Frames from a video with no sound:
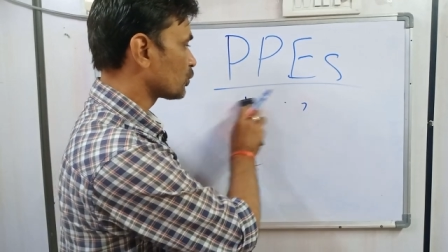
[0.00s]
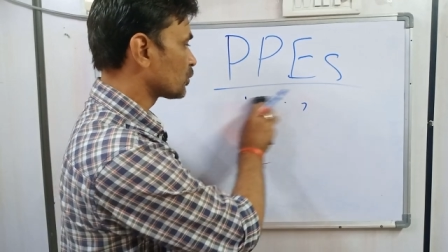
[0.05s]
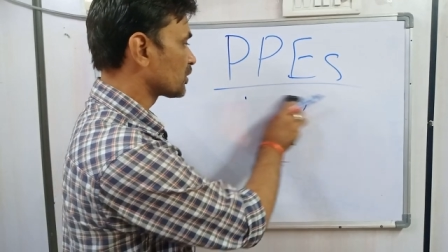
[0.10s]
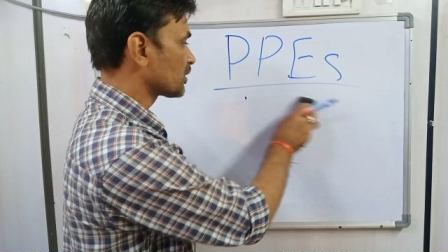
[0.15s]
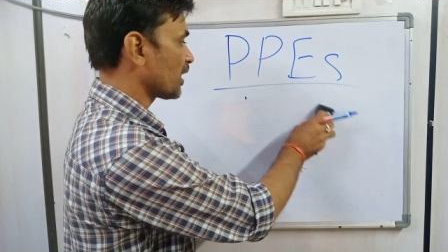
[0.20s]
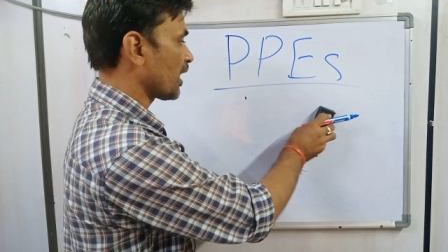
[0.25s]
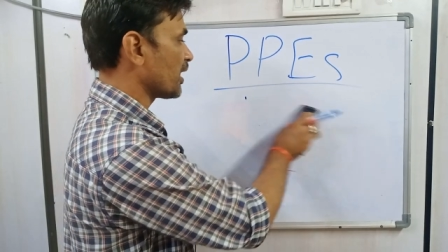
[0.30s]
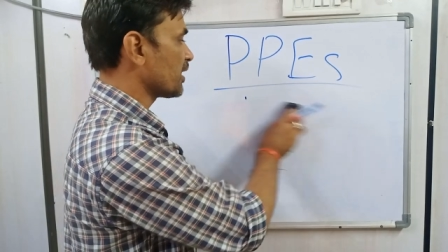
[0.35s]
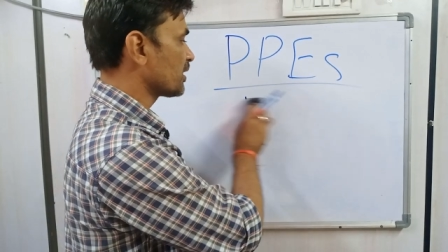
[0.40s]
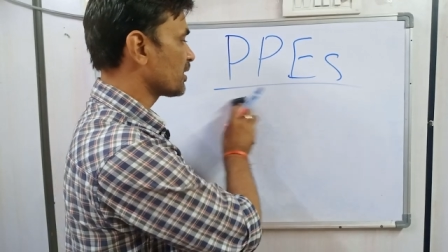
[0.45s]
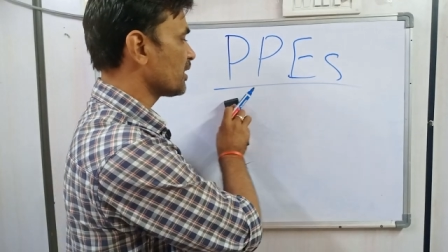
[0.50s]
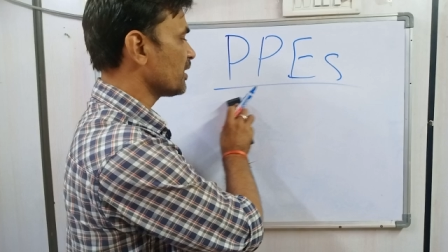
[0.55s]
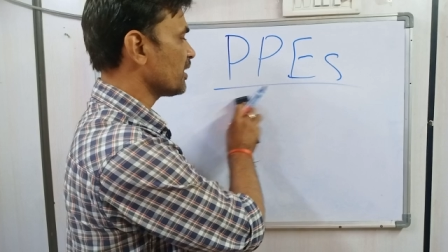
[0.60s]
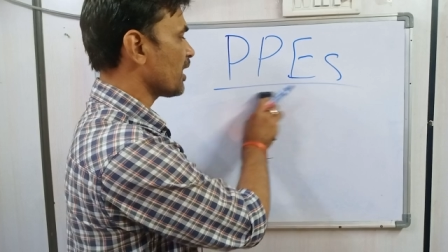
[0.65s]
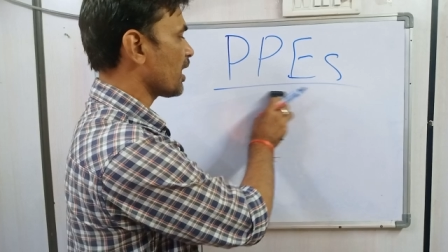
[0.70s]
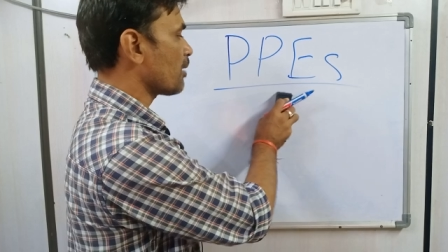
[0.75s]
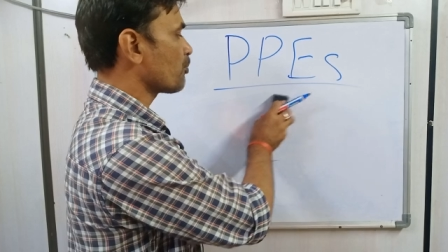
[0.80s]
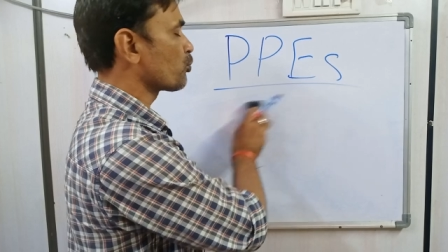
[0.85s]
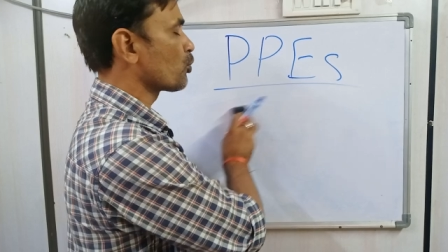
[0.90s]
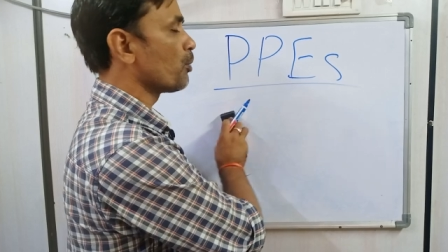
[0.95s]
तो स्लाइटली
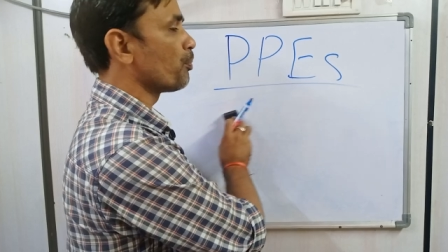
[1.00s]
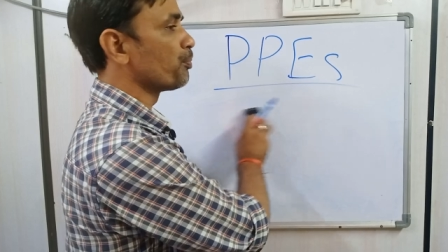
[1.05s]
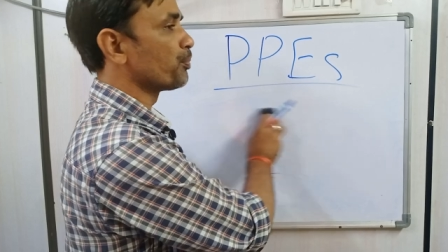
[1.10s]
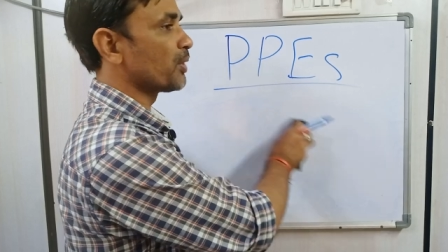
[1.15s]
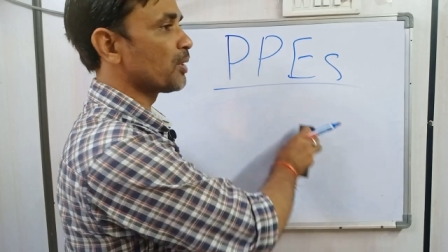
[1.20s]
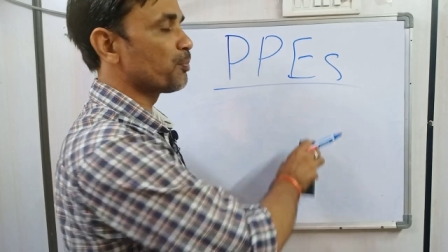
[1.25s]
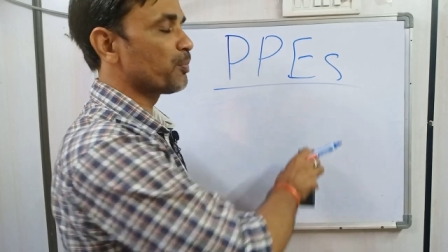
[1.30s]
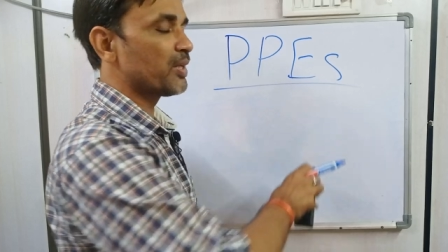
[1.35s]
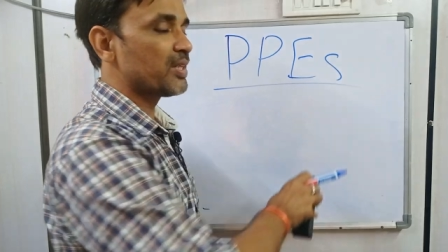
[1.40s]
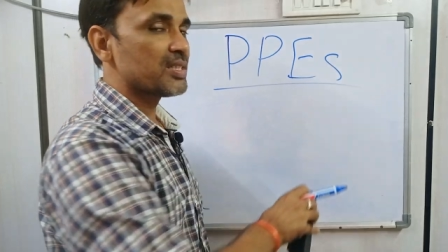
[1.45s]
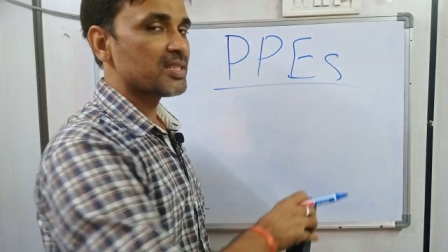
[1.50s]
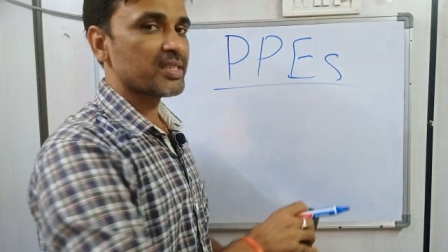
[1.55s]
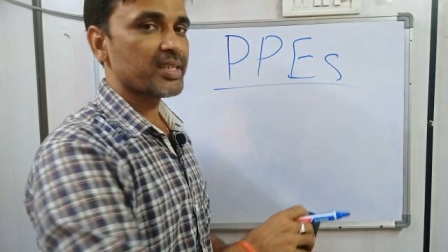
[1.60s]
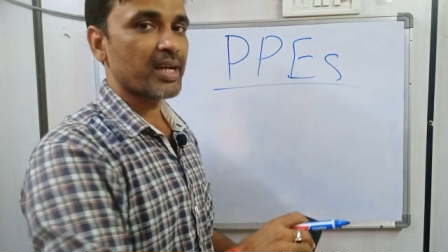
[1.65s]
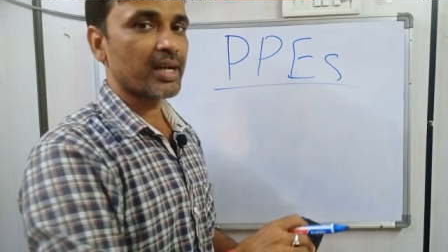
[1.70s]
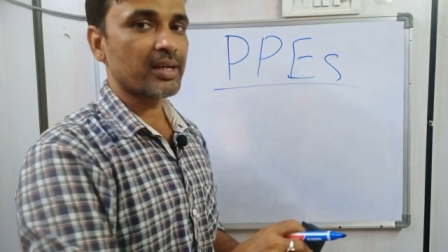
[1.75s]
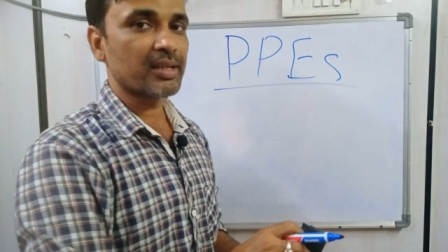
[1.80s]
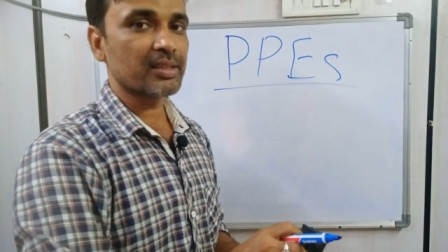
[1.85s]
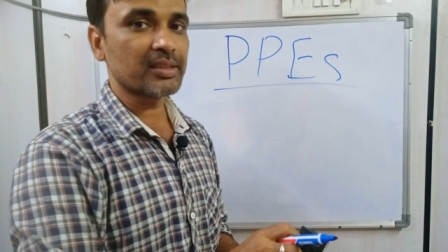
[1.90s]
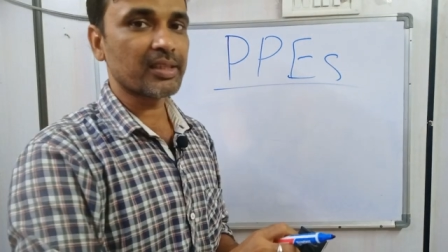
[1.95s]
आपको पीपीज
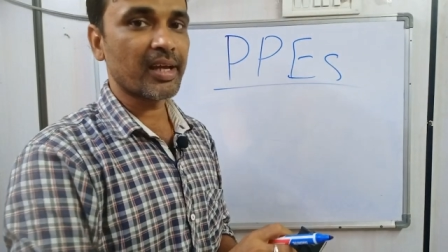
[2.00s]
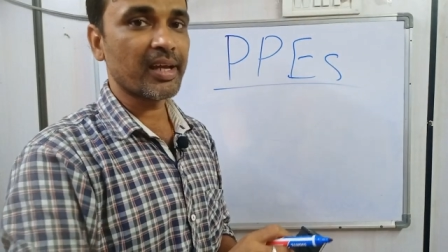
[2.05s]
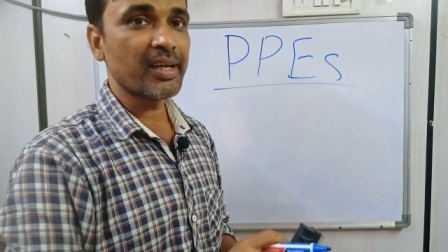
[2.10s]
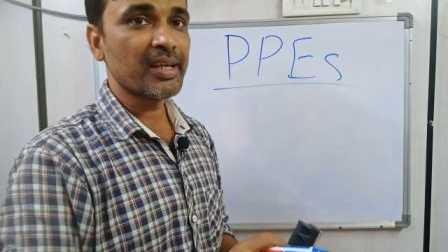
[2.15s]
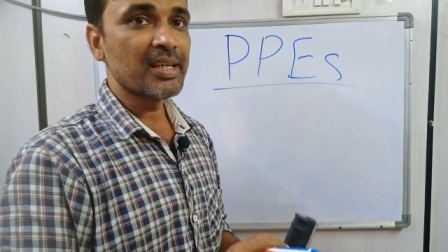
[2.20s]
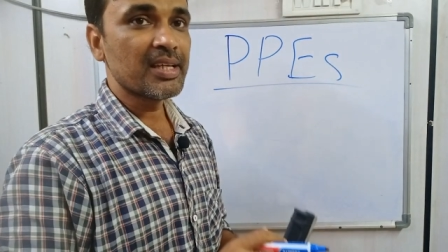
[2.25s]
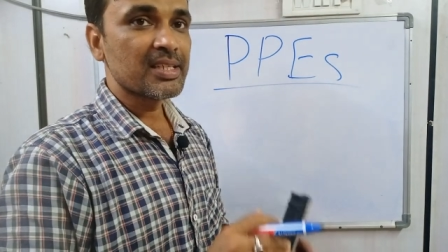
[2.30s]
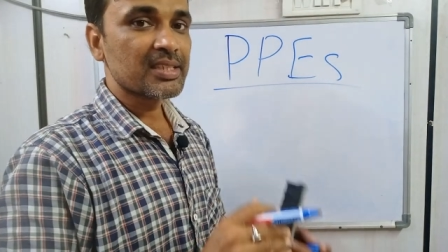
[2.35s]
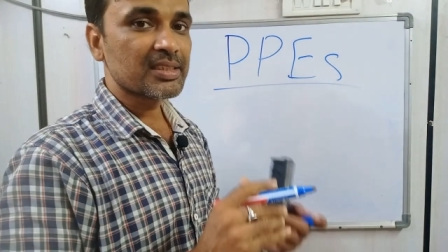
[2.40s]
क्या करता है